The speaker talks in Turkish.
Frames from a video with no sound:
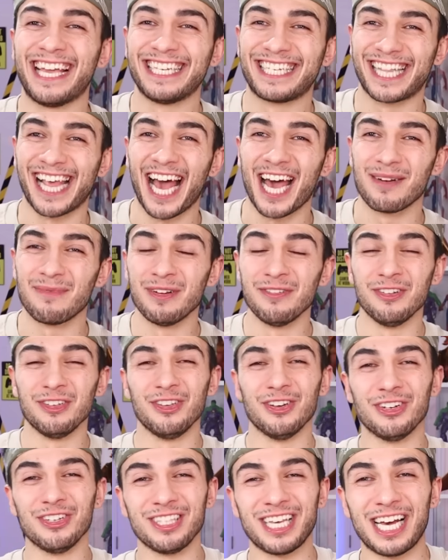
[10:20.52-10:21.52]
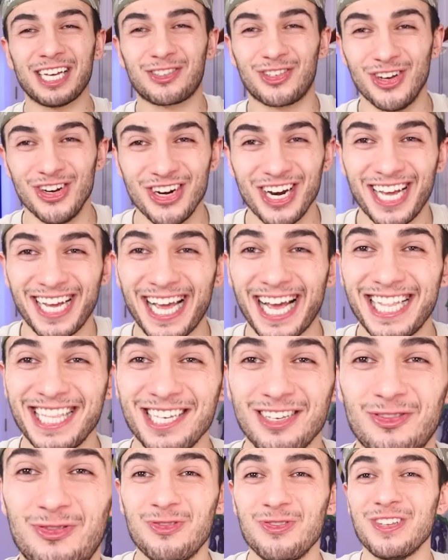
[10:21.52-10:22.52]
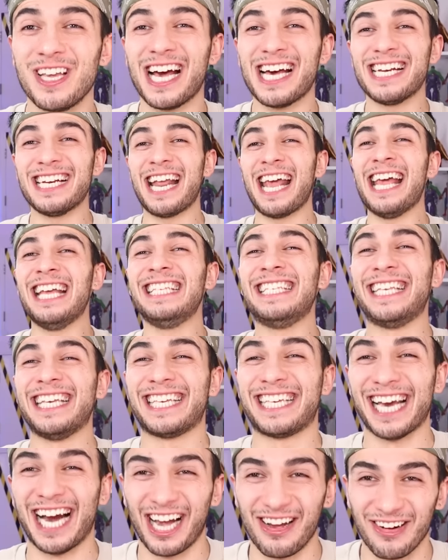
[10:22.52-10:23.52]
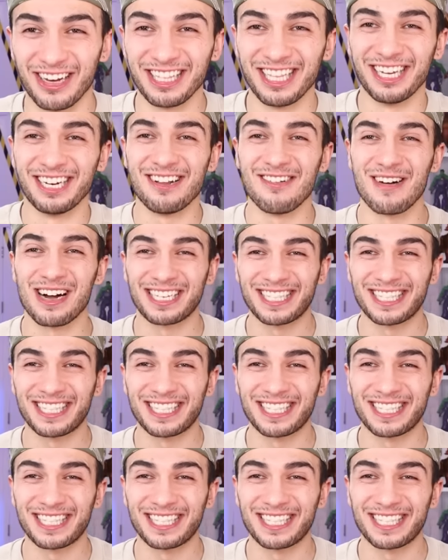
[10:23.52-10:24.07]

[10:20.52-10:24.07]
gençler bir videonun daha sonuna geldik. Dünyanın en zeki hayvanlarına